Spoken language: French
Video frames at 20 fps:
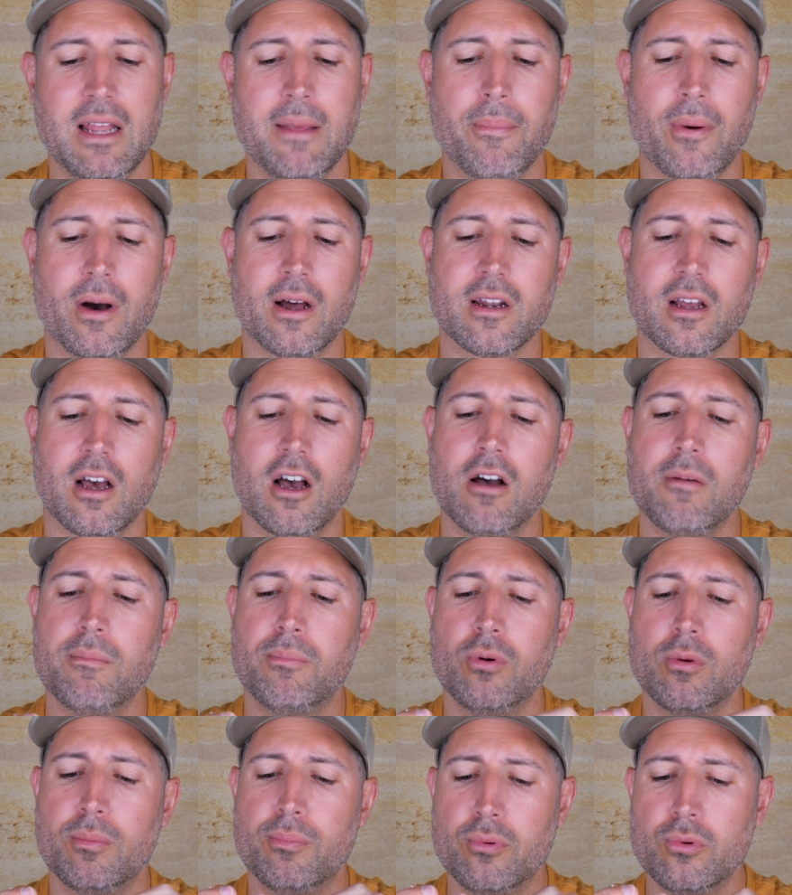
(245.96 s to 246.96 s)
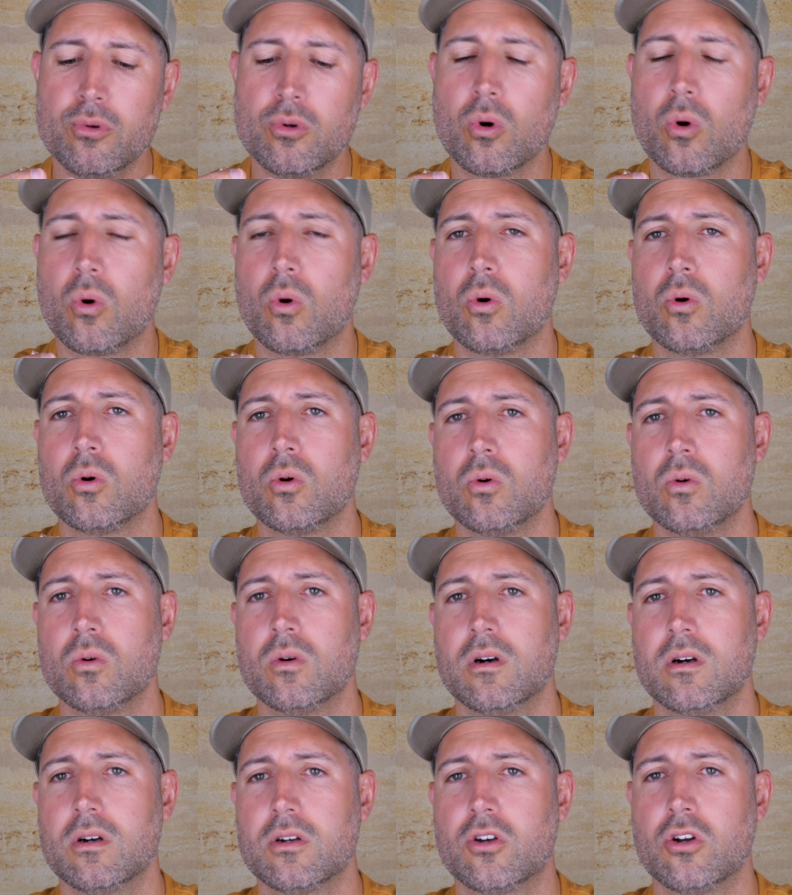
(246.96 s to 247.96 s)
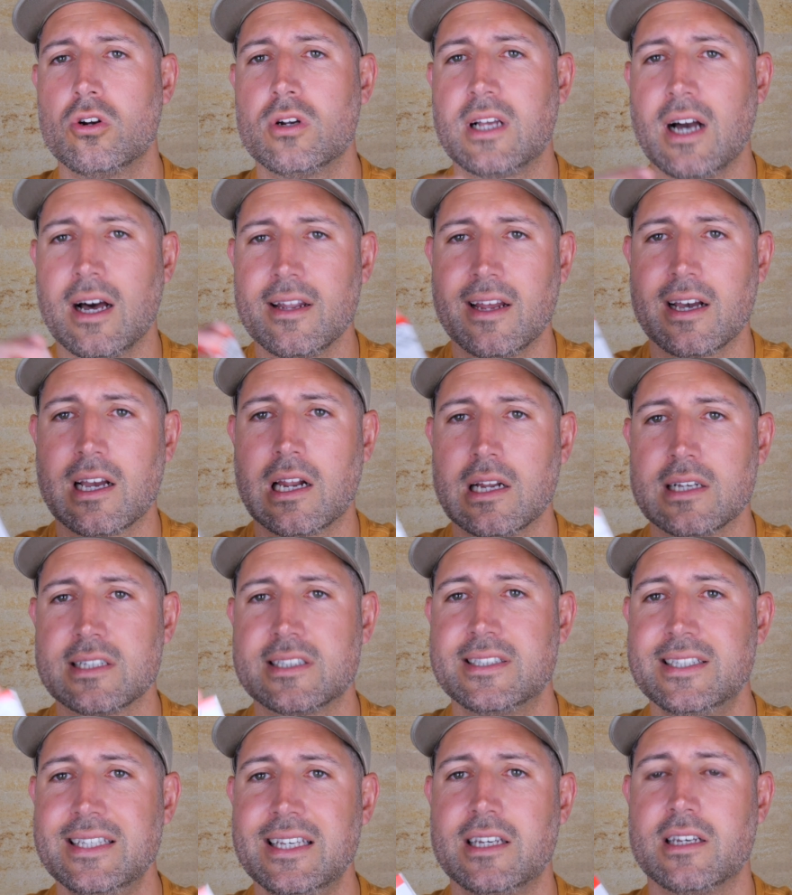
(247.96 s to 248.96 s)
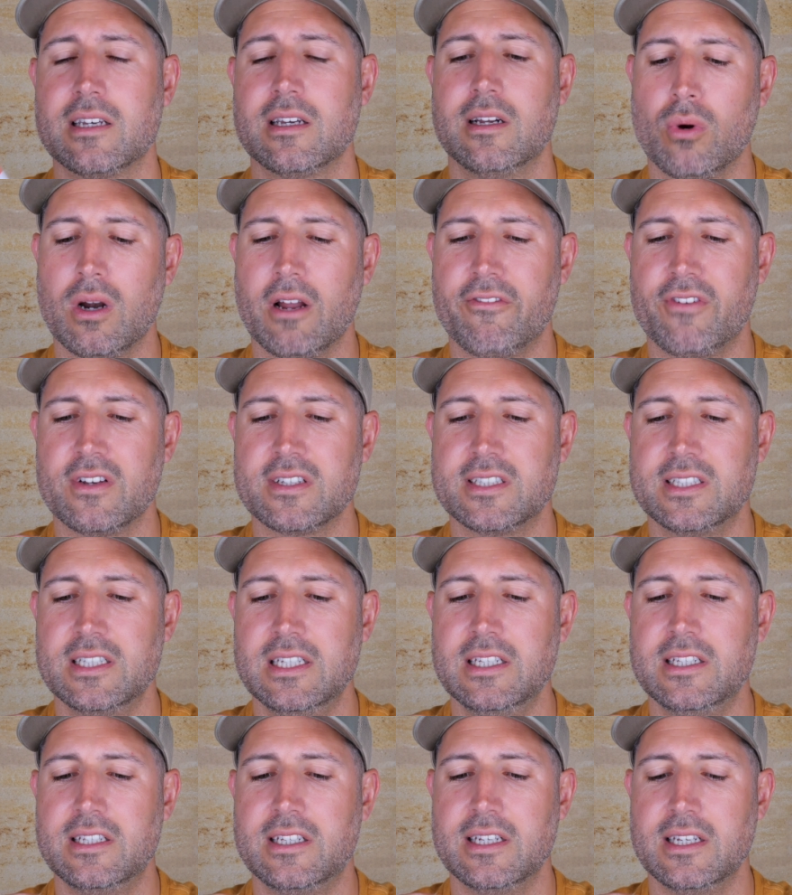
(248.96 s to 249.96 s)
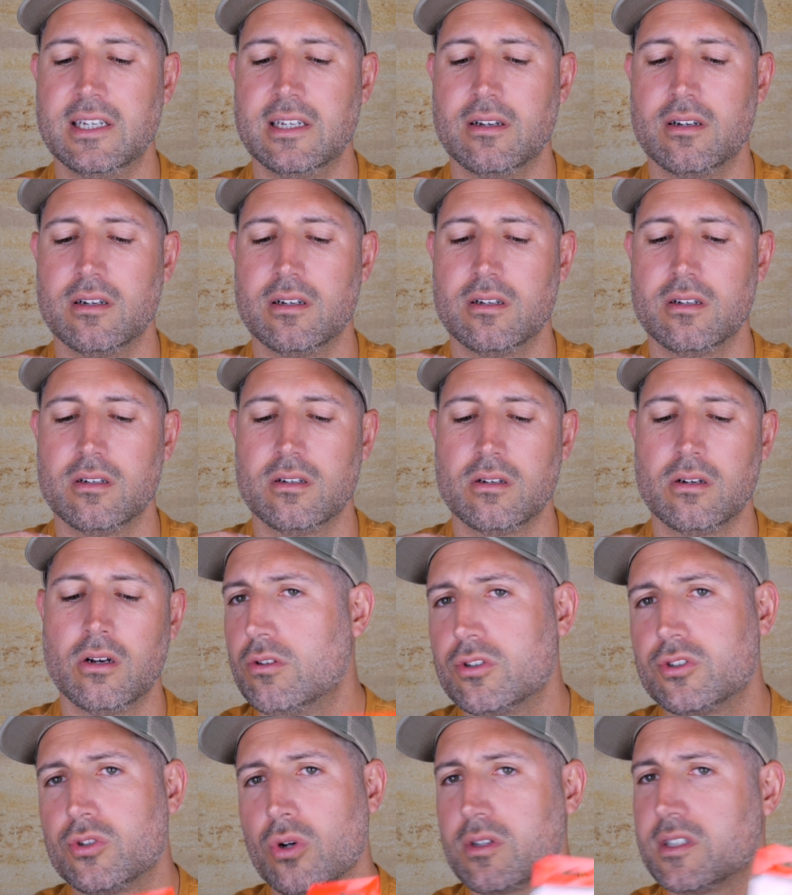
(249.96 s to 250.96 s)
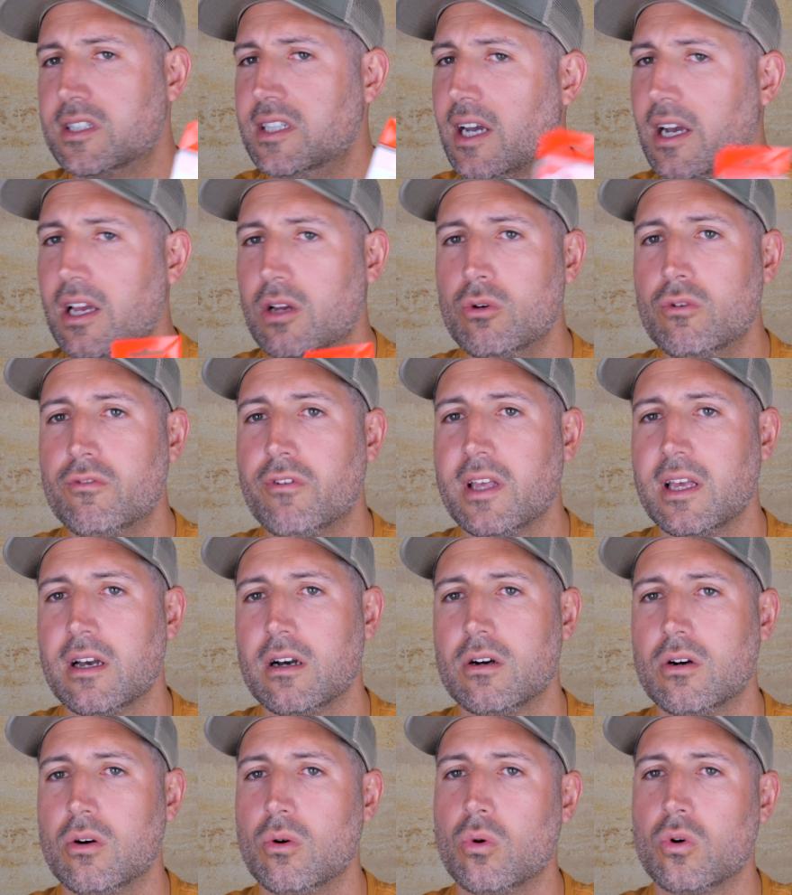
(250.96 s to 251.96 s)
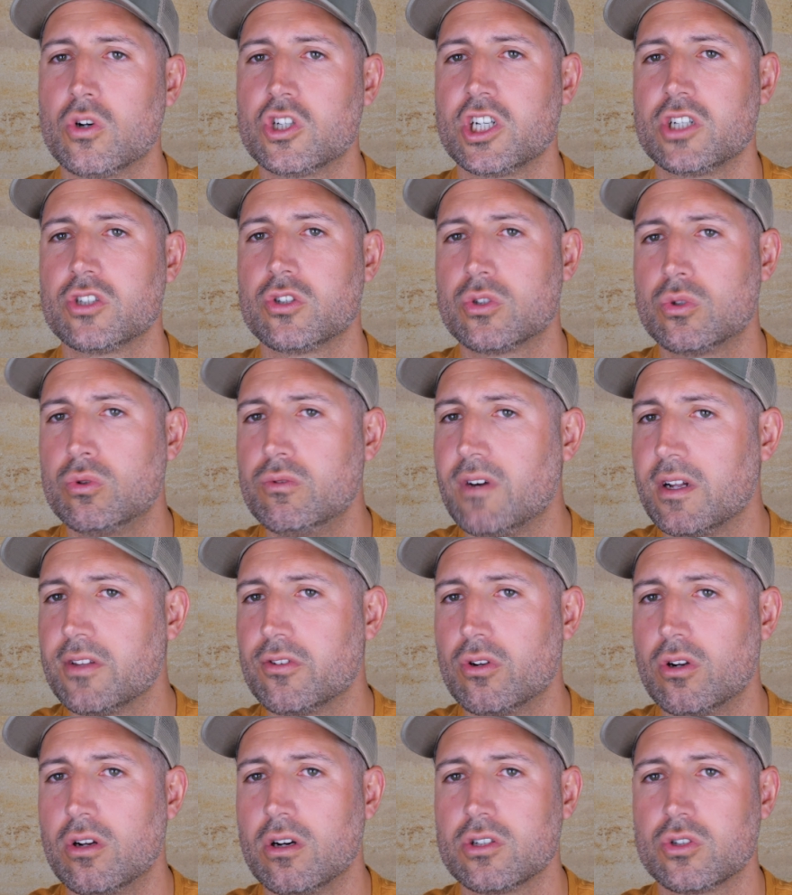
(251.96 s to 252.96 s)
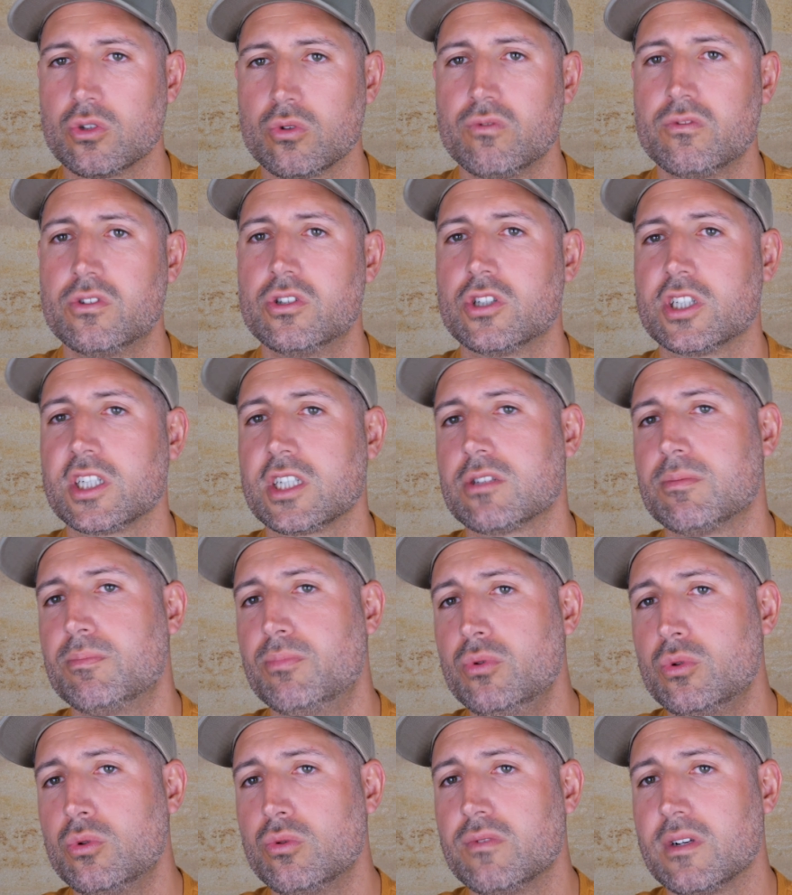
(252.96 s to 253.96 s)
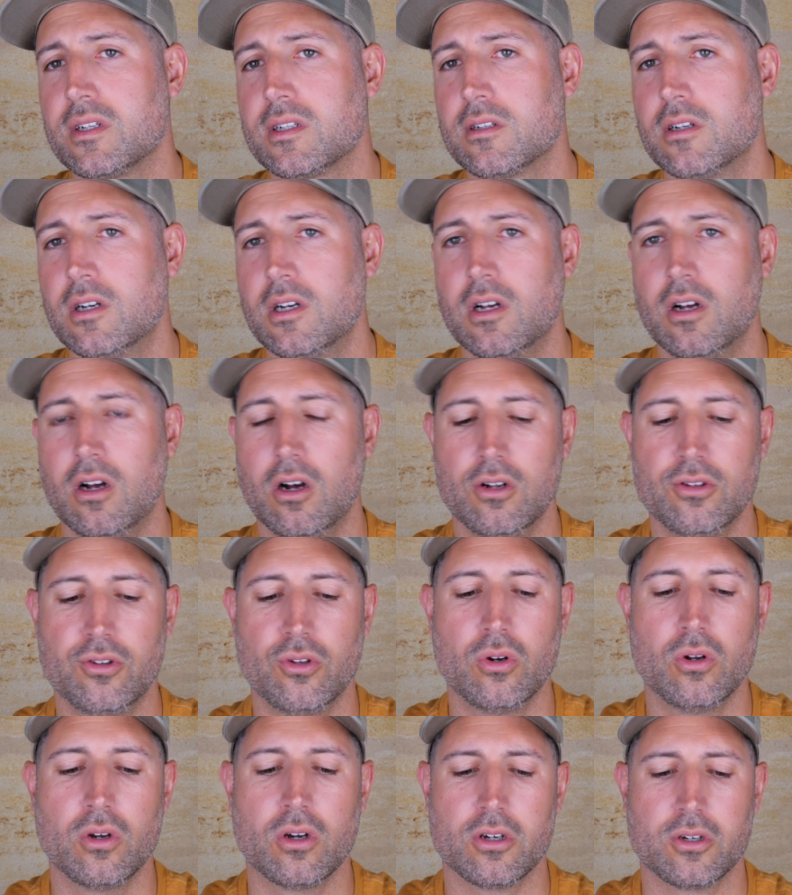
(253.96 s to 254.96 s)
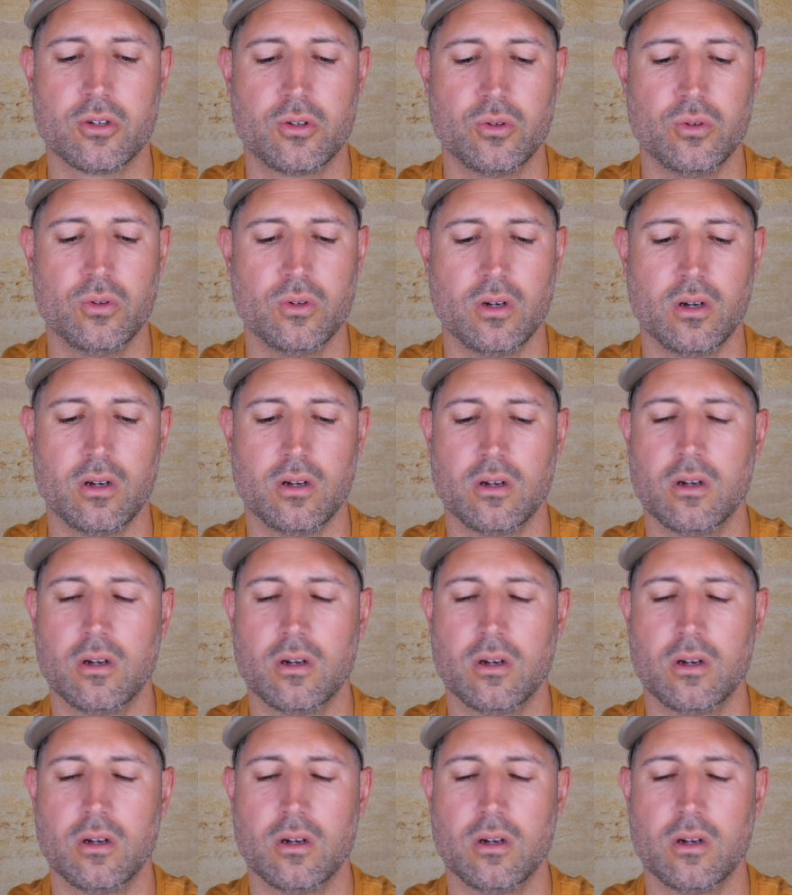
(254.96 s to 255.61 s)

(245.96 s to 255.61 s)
les prendre un peu plus gros euh, que le carnat classique pour la facilité euh, de sortir et ouvrir. On change souvent de l'heure, je trouve que je change plus souvent de l'heure que